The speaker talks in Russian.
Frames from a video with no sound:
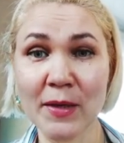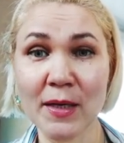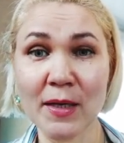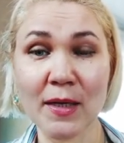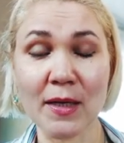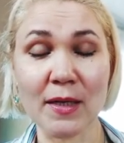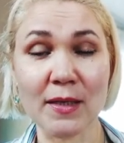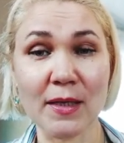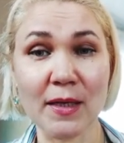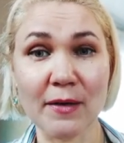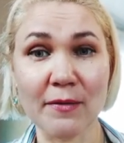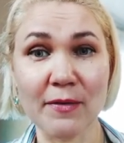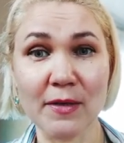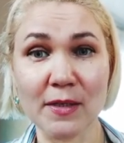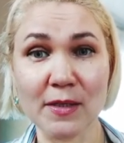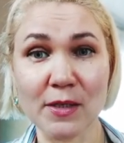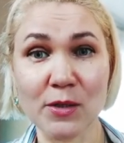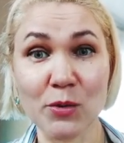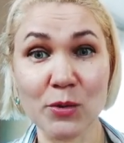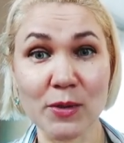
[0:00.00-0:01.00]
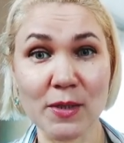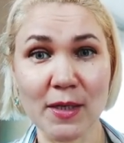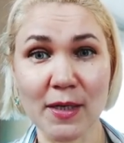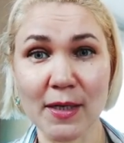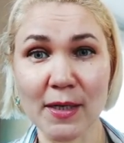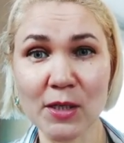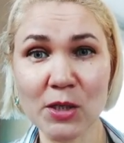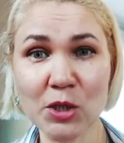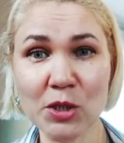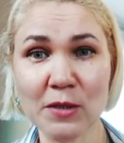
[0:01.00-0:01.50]
Когда вы ее
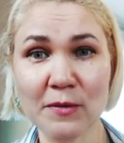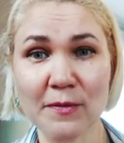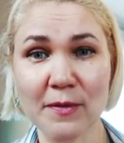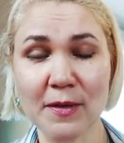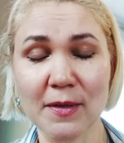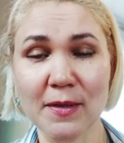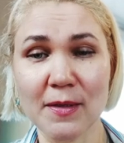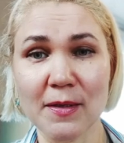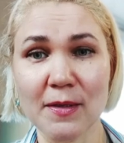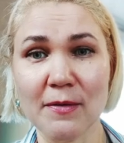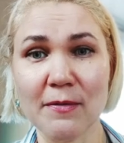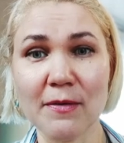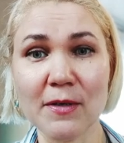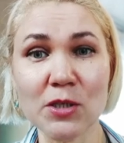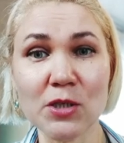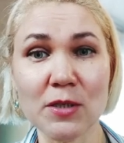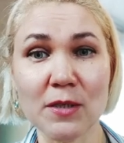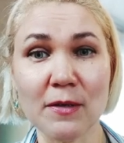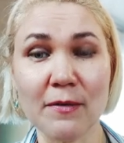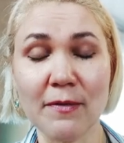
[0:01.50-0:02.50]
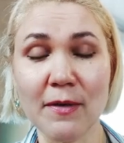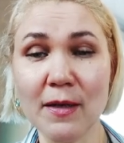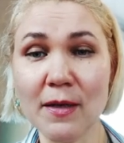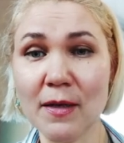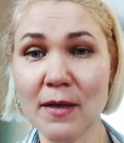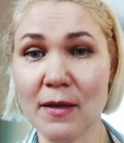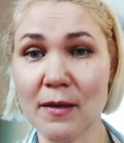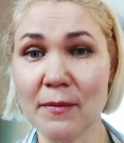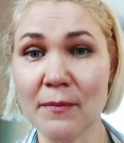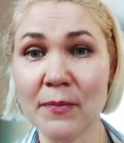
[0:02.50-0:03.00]
заканчиваете, ваши
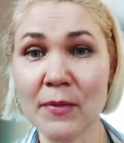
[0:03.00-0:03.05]
двери